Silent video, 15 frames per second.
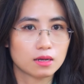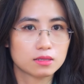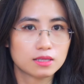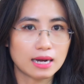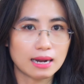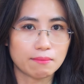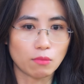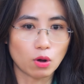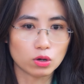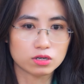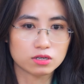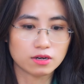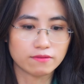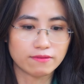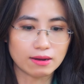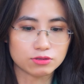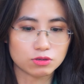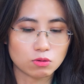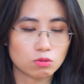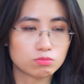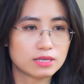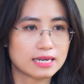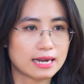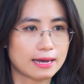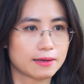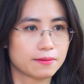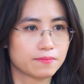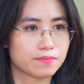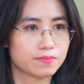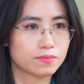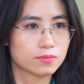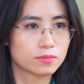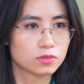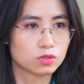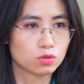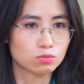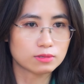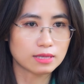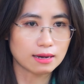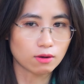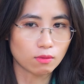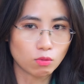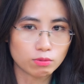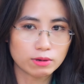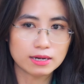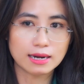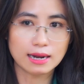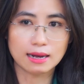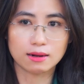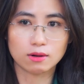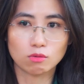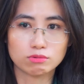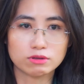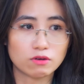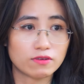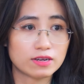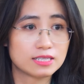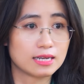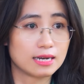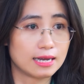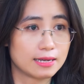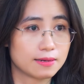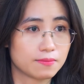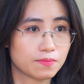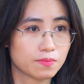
tức là mọi người vào trong công ty này chúng ta có mục đích là cùng nhau phát triển lên